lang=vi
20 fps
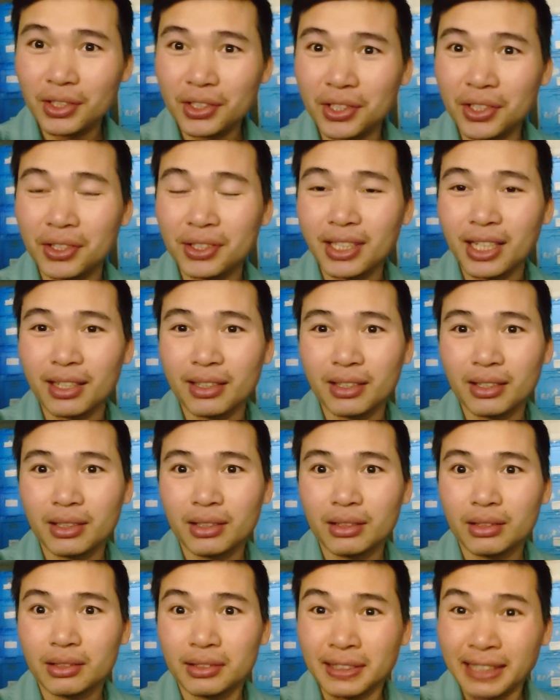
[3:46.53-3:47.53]
Thực sự nhá,
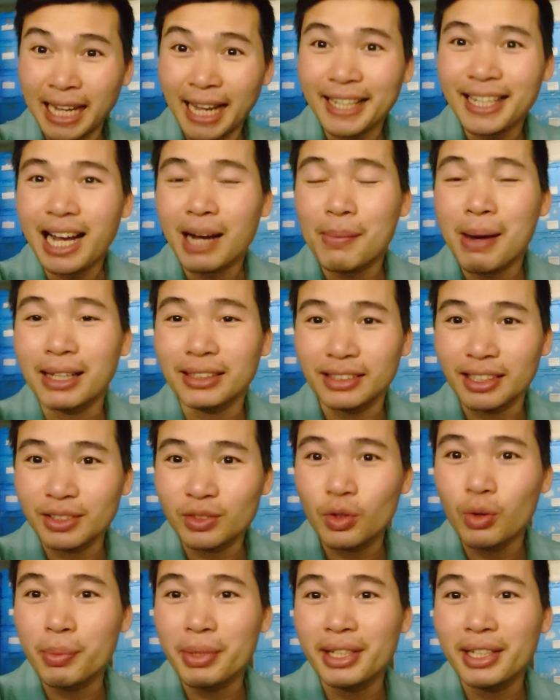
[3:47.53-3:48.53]
ngay cả bản
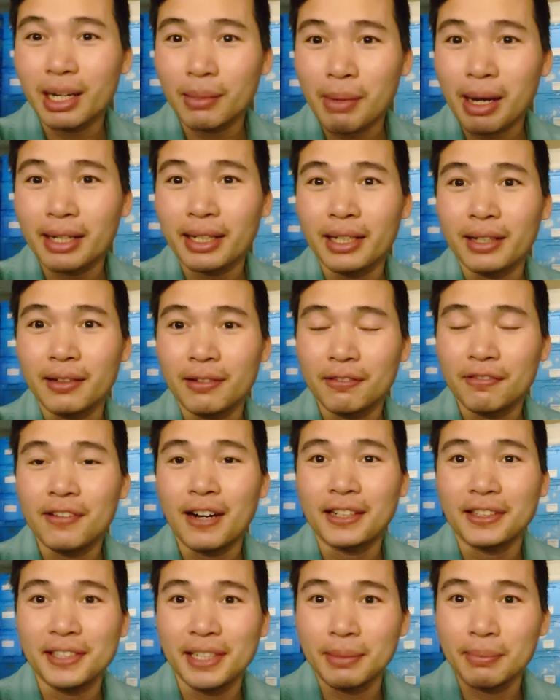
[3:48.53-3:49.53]
thân của mình các bạn này,
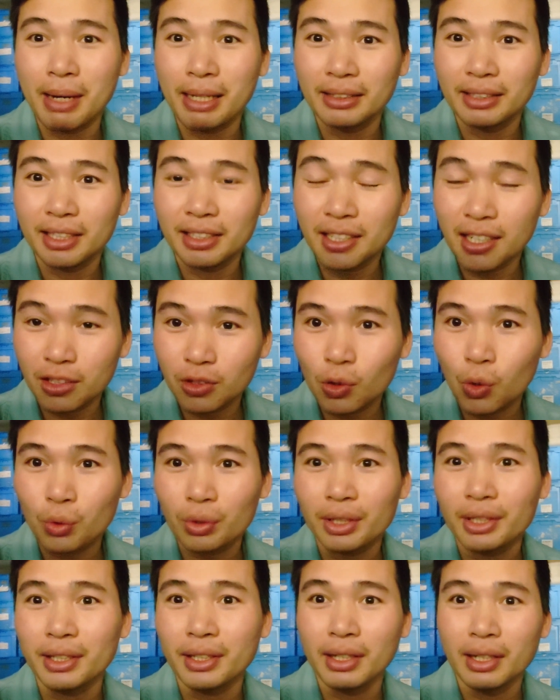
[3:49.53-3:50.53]
phát triển bản thân rất
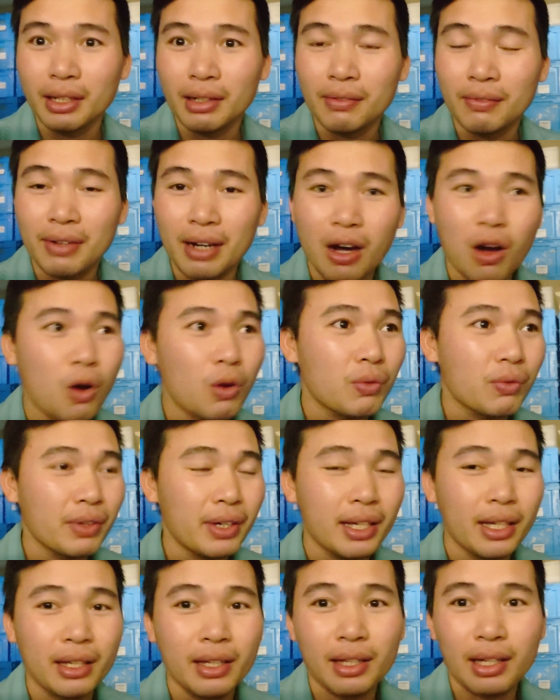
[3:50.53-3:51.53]
tốt này, và học
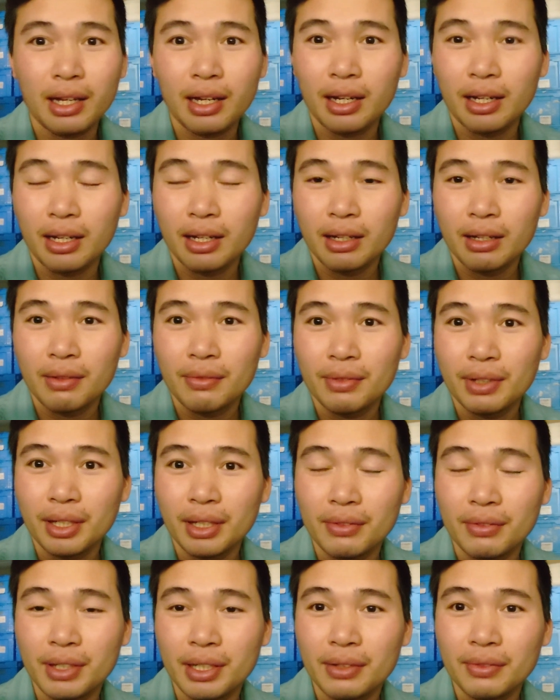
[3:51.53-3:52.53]
về
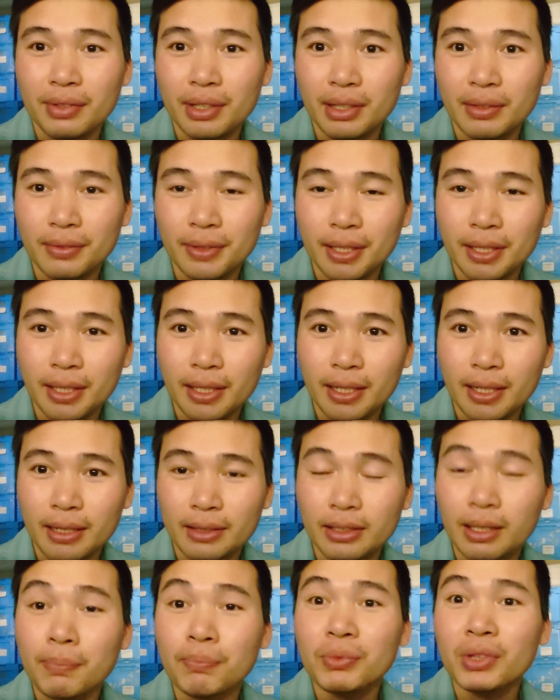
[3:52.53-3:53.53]
về về về,
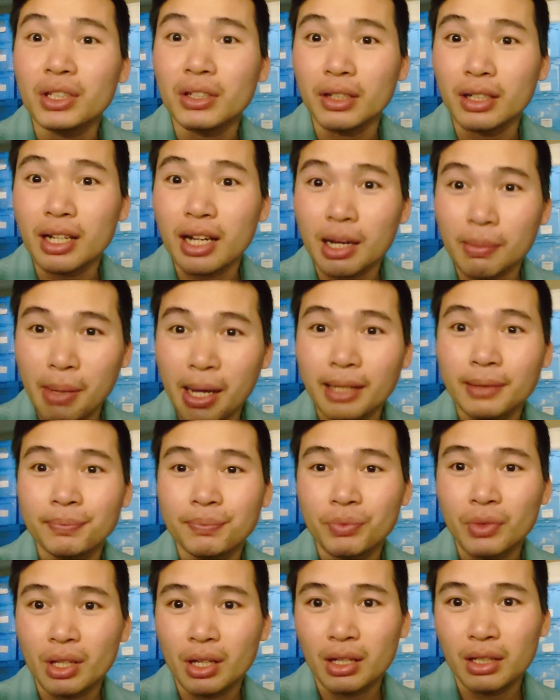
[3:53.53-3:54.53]
về tâm tưởng các bạn.
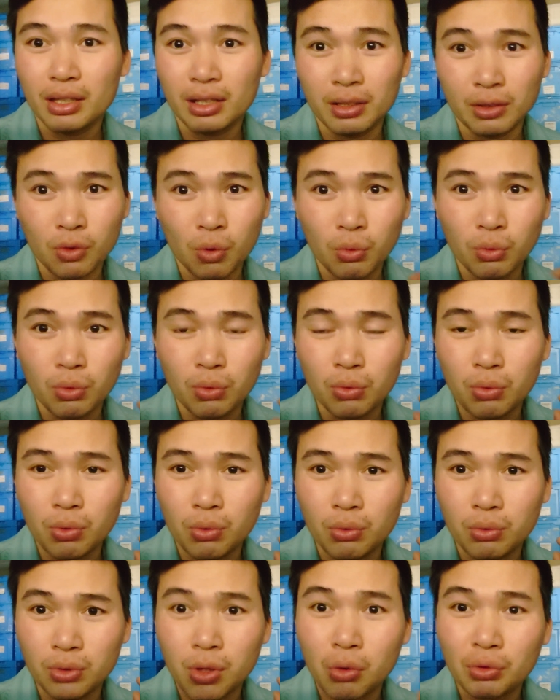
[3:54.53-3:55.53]
Mình cũng, cũng
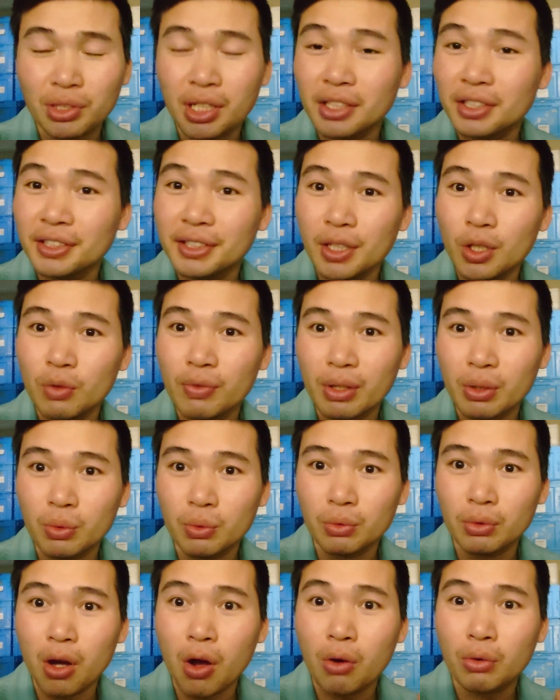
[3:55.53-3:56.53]
cũng đọc rất nhiều và
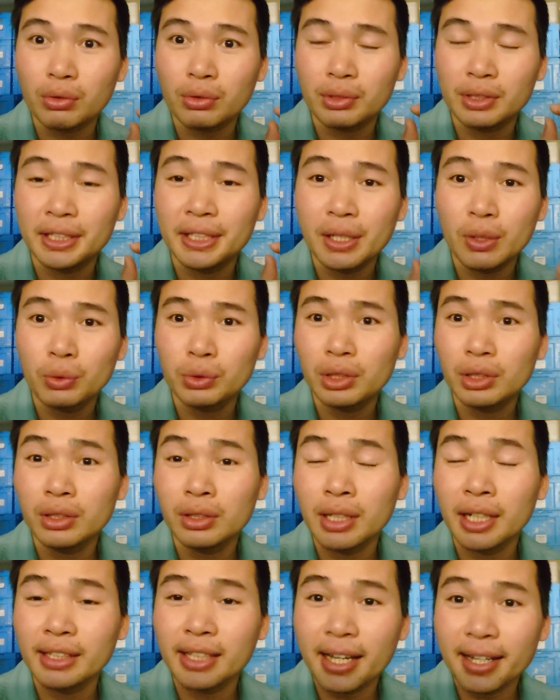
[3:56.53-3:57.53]
cũng học nhiều từ
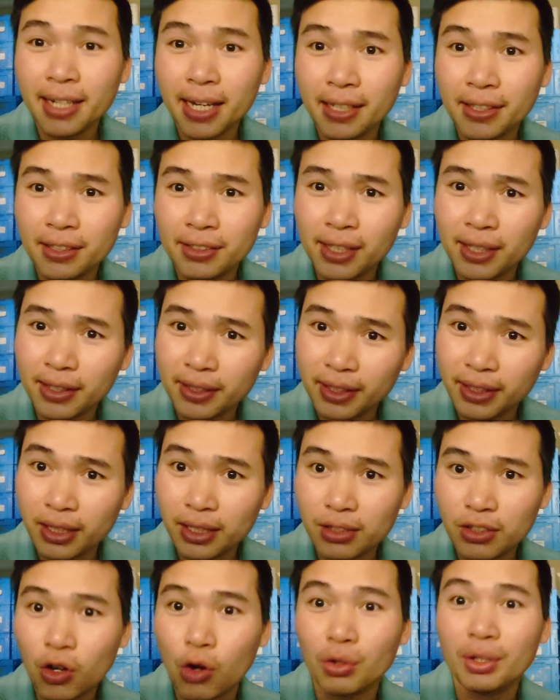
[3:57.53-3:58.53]
người thầy này người thầy
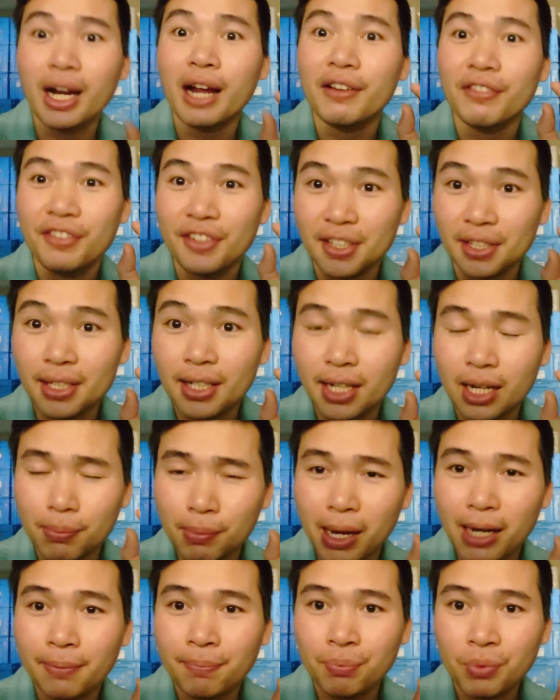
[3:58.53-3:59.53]
kia, có trả phí nha
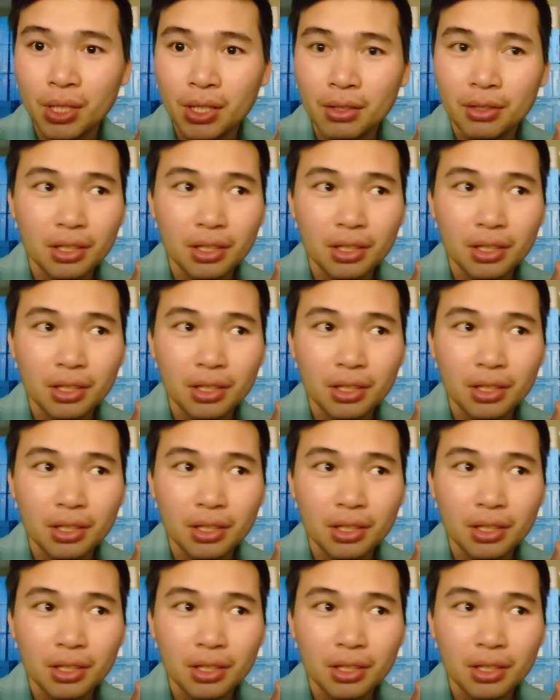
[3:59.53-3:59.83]
các bạn.